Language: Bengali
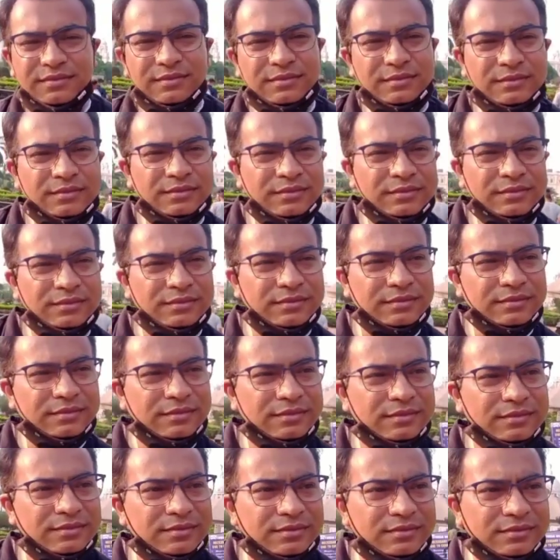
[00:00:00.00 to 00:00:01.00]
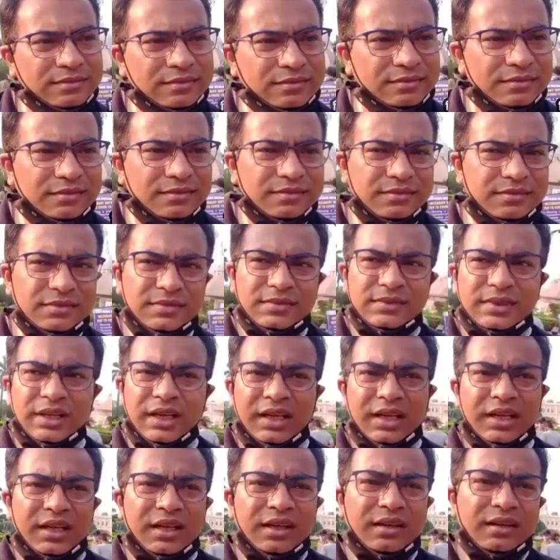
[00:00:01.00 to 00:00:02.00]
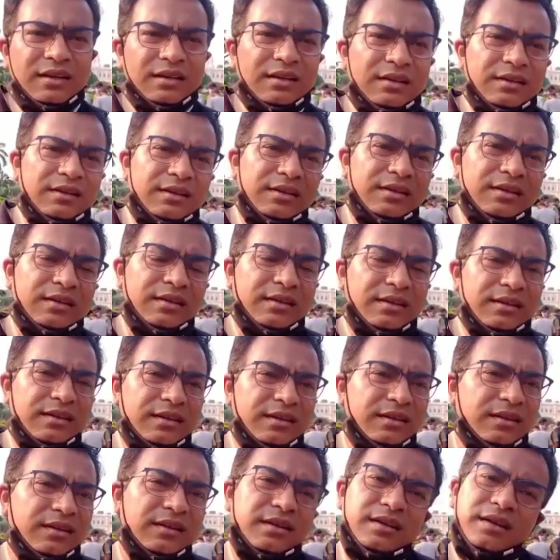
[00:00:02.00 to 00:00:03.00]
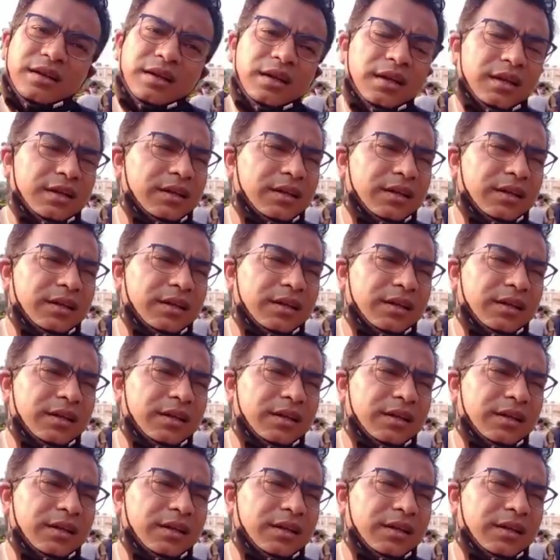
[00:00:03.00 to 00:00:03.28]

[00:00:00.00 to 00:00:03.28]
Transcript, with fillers: তো এই ব্যাপারটা কীভাবে দেখছো মানে কতটা আতঙ্কিত বা